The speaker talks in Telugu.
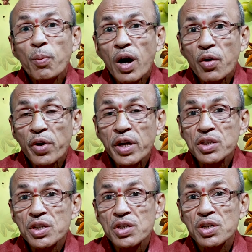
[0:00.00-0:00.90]
బాగా
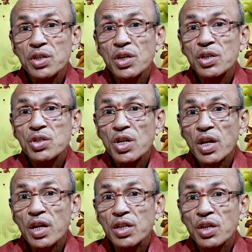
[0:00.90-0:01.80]
వేయించేసేసి
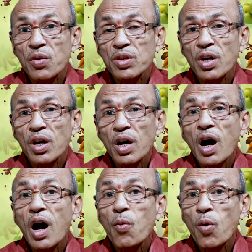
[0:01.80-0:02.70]
చల్లారిన తర్వాత
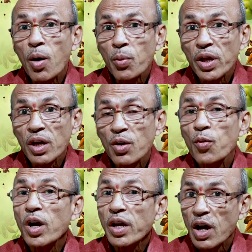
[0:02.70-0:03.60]
ఆ వాముని
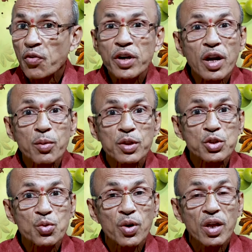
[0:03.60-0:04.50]
ఒక యాభై గ్రాములు
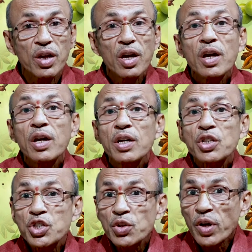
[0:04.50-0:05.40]
తీసుకోండి
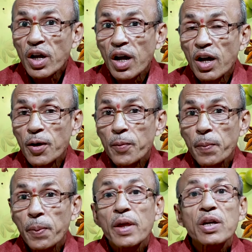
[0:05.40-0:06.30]
చివరగా
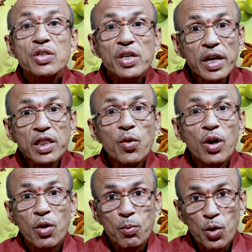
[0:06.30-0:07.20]

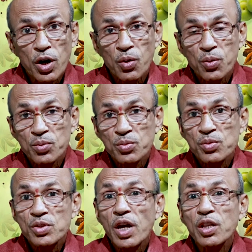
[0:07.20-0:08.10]
సైంధవలవణం ముక్కలు
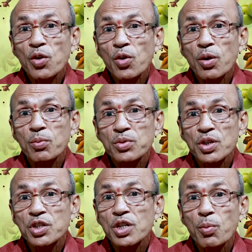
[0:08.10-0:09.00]
సైంధవరణం
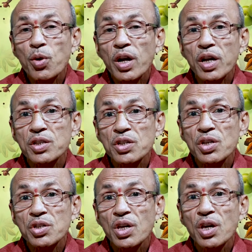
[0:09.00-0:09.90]
చిన్న చిన్న ముక్కలుగా
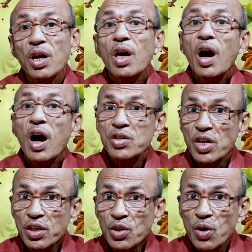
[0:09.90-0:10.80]
చేసేసి ఆ
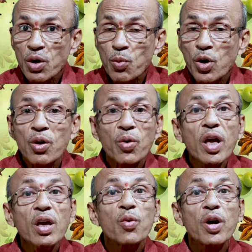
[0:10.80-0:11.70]
సైంధవలవణం ముక్కలు కూడా
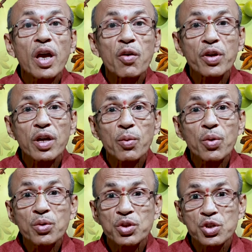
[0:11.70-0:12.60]
ఒక యాభై గ్రాములు
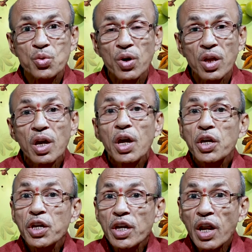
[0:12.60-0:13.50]
తీసుకోండి
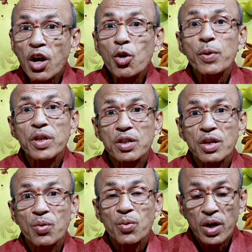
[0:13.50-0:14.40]
ఈ నాలుగు
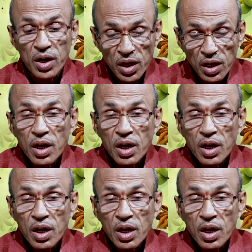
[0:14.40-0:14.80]
పదార్థాలు అంటే